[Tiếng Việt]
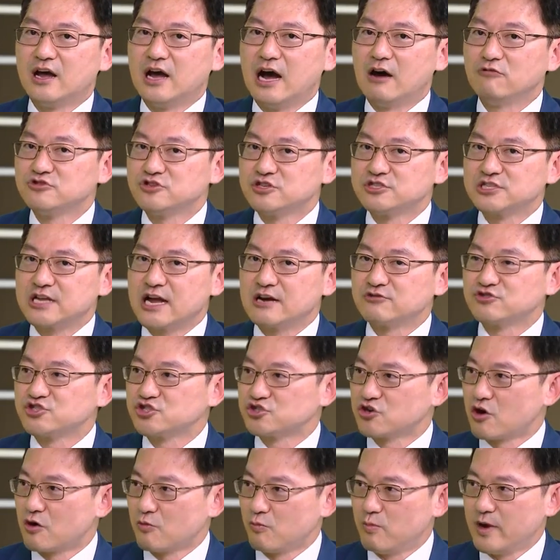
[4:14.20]
Với những bệnh
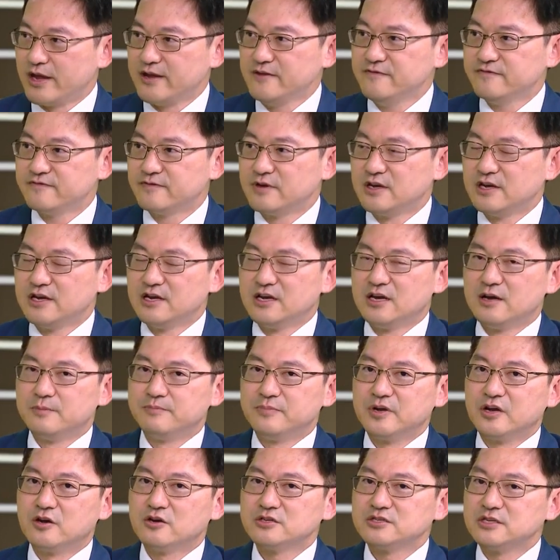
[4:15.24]
nhân mắc động mạch
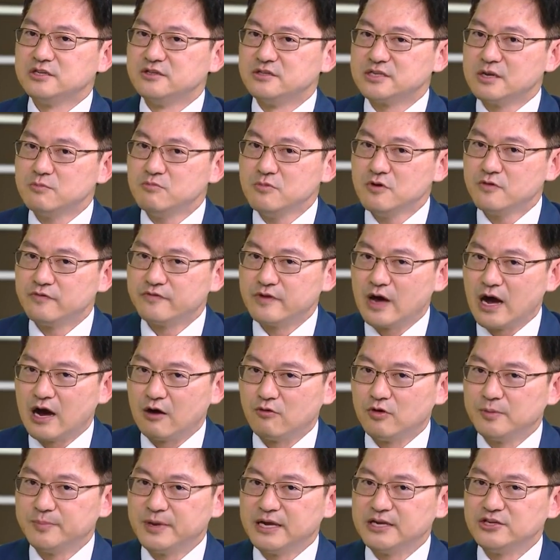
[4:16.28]
nặng, động mạch bị
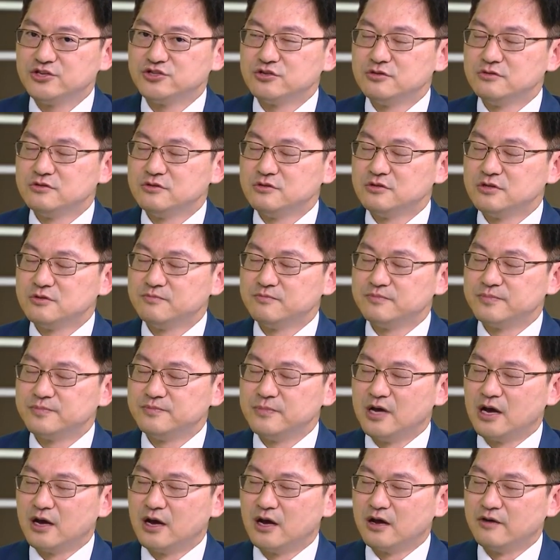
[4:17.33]
vôi hóa,
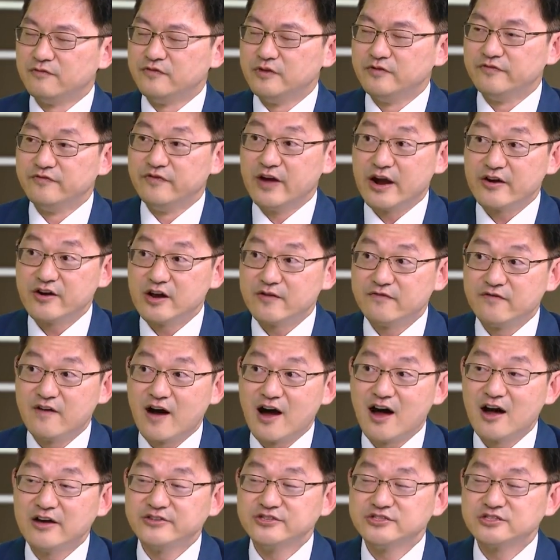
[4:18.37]
các động mạch bị xơ
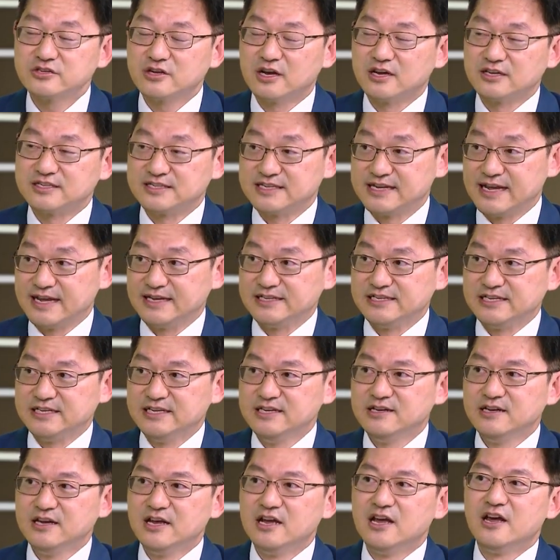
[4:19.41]
cứng, thì hiện
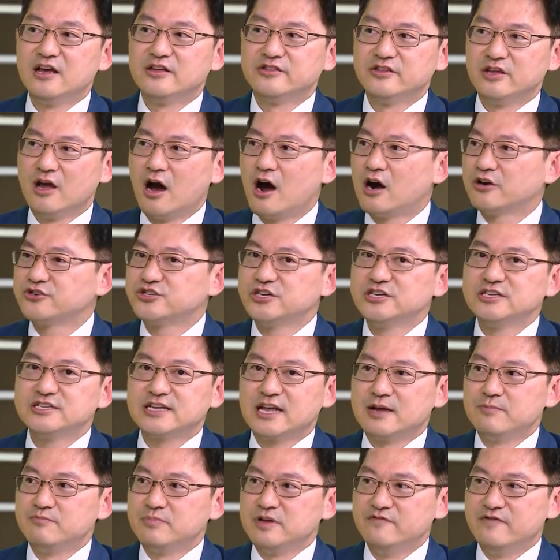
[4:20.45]
nay chúng ta có thể
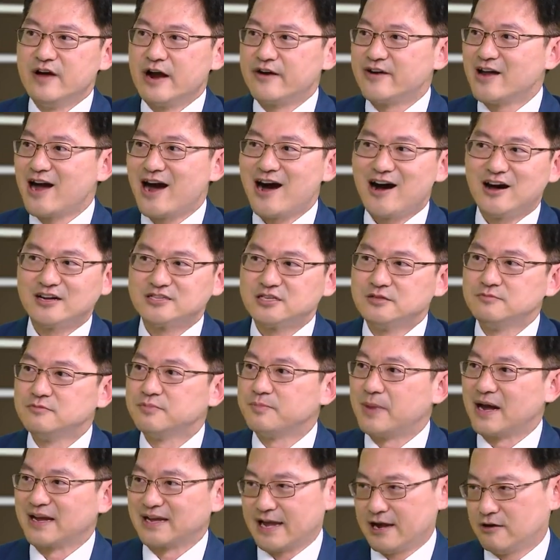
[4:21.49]
sử dụng loại bóng đặc
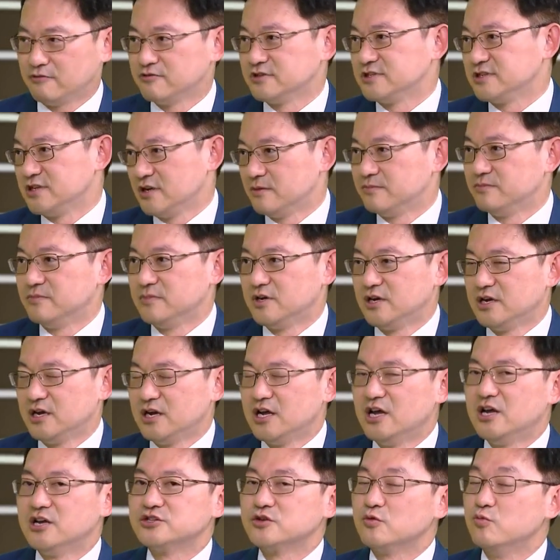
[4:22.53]
biệt với sóng
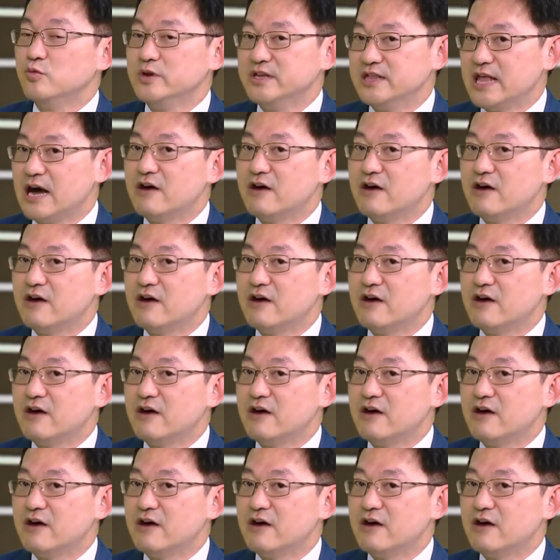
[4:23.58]
xung kích.